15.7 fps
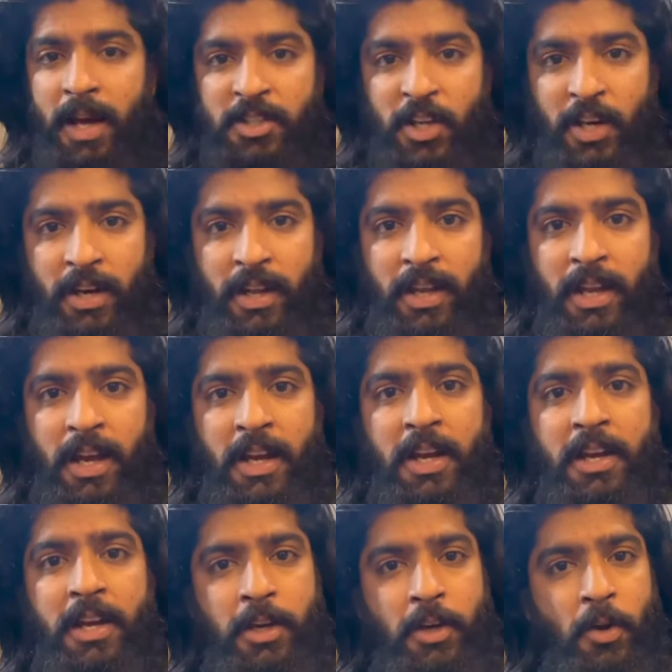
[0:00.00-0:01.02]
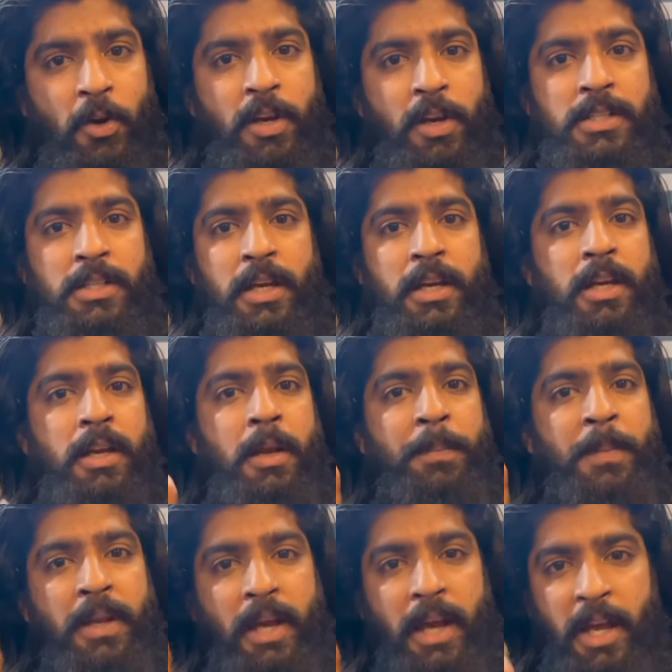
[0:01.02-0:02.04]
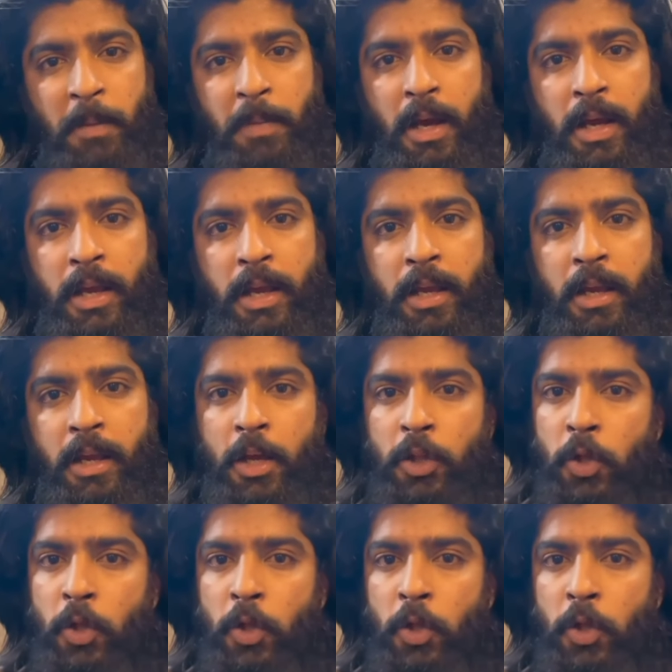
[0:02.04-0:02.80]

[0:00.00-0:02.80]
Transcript: ना छेड़ें अगर टिकटॉकर्स अगर अपनी आई पे आ गए